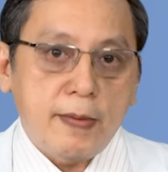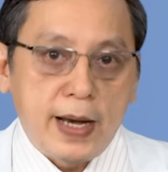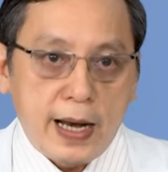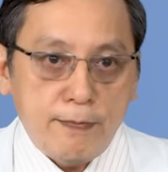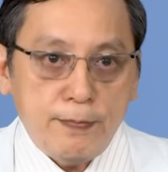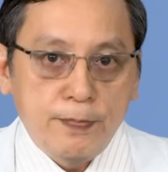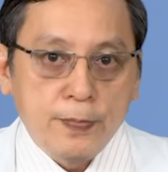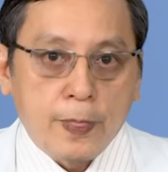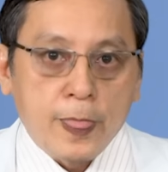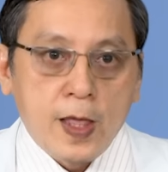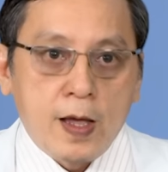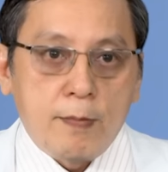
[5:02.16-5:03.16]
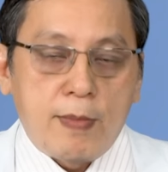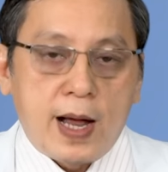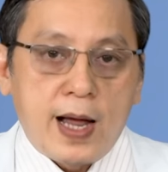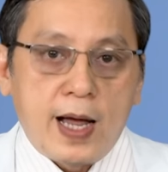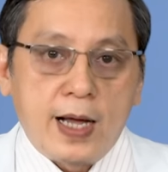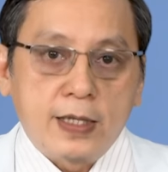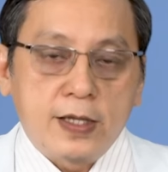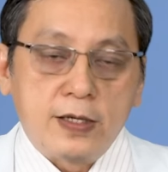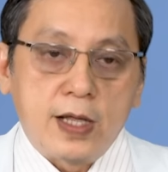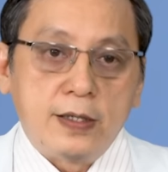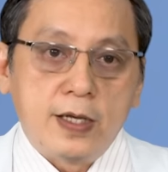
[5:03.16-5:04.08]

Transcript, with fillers: pháp này lắm và từ từ